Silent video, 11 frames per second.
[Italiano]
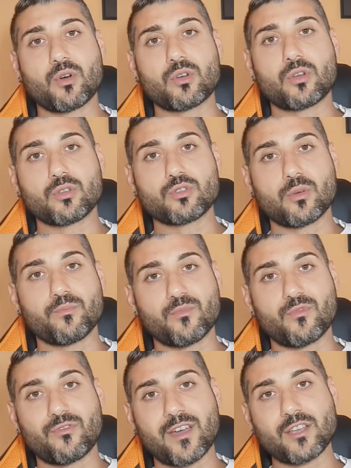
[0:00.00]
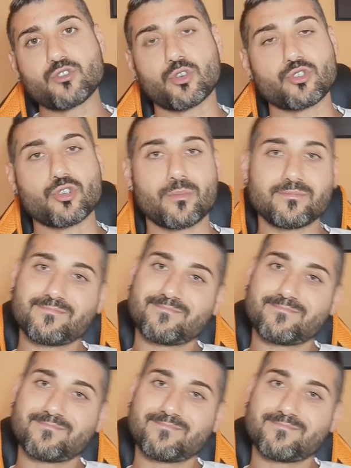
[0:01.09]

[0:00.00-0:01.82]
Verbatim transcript: orologio. Vai Giorgio!